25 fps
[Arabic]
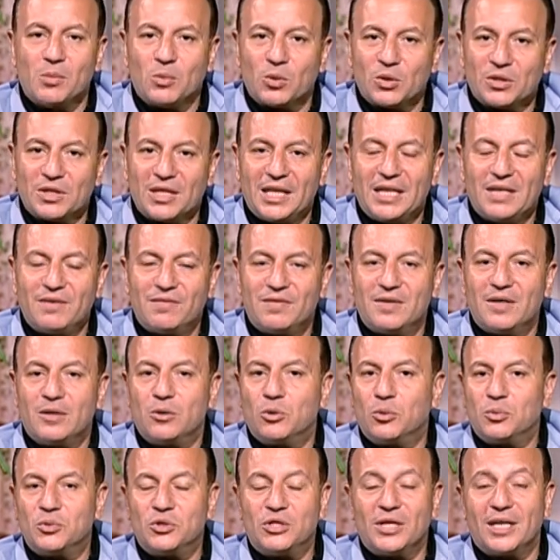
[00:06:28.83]
مختلفة
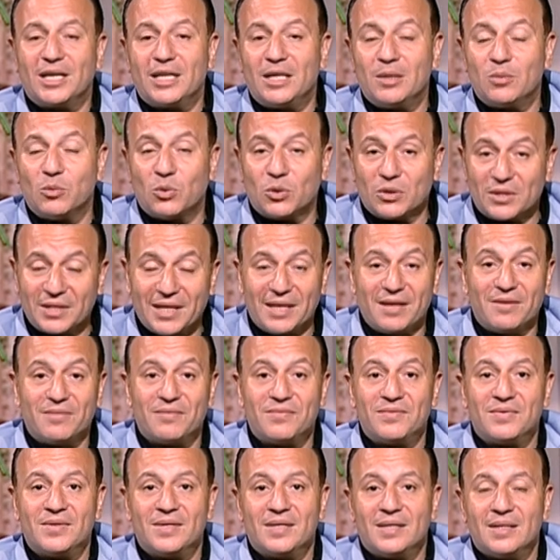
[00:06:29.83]
وبشكل
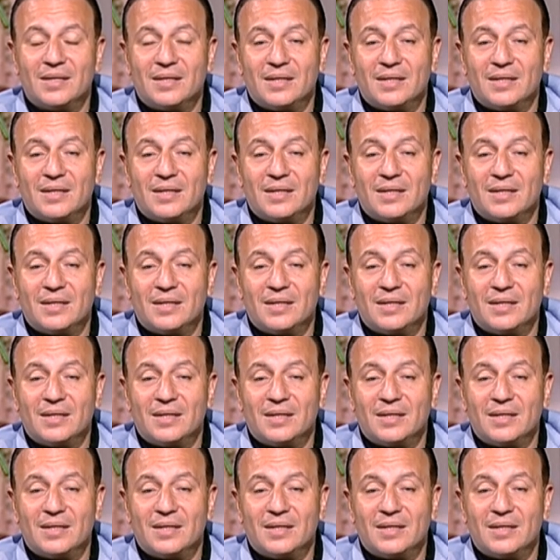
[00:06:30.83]
مختلف